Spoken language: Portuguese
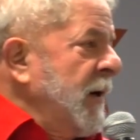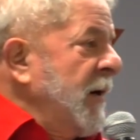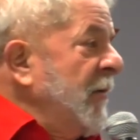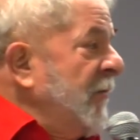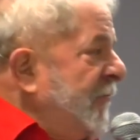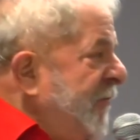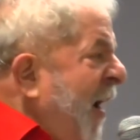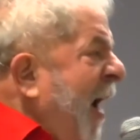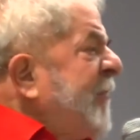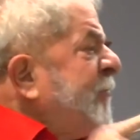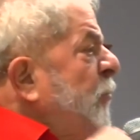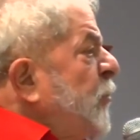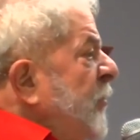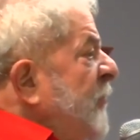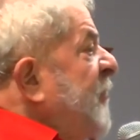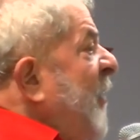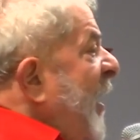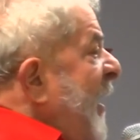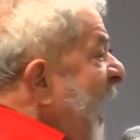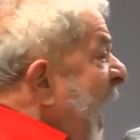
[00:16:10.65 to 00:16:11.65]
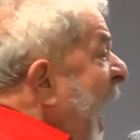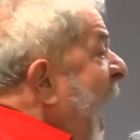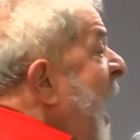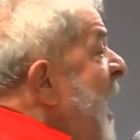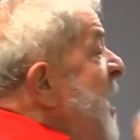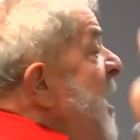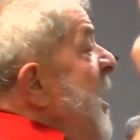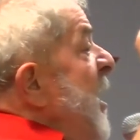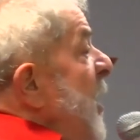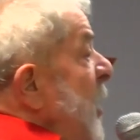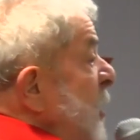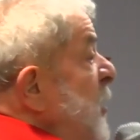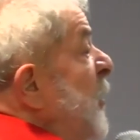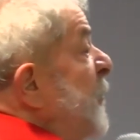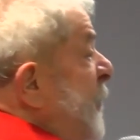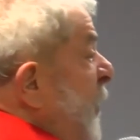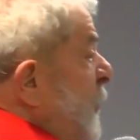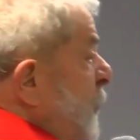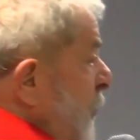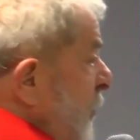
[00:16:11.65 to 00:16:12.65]
Fácil de falar e
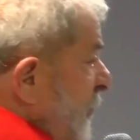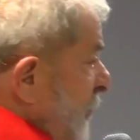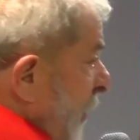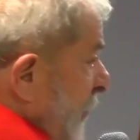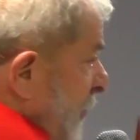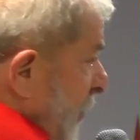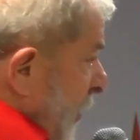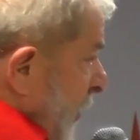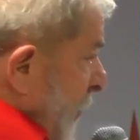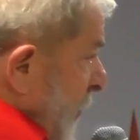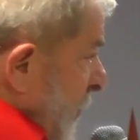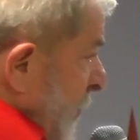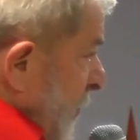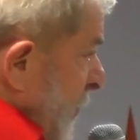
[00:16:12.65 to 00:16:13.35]
difícil de fazer.